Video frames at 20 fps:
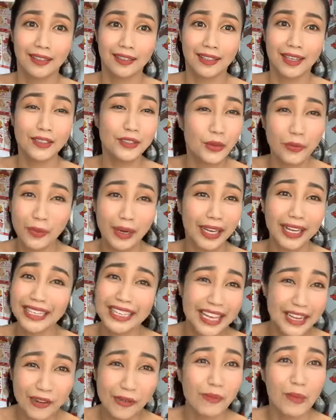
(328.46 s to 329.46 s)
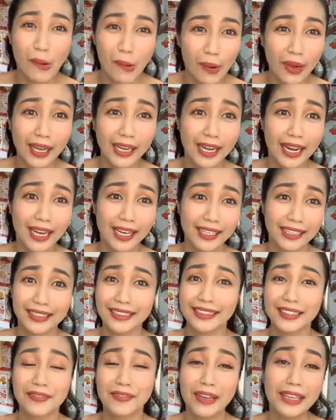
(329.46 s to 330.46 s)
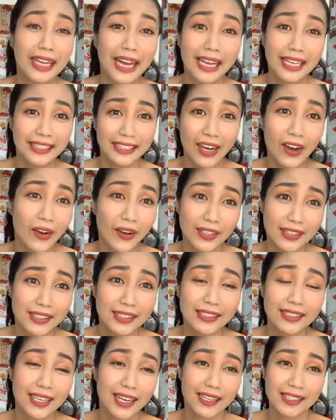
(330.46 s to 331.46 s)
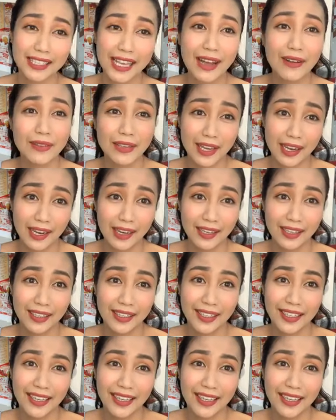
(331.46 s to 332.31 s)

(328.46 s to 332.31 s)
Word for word: Nói chung là cái gì cũng muốn hết á, thì phải cày thôi chứ giờ sao giờ.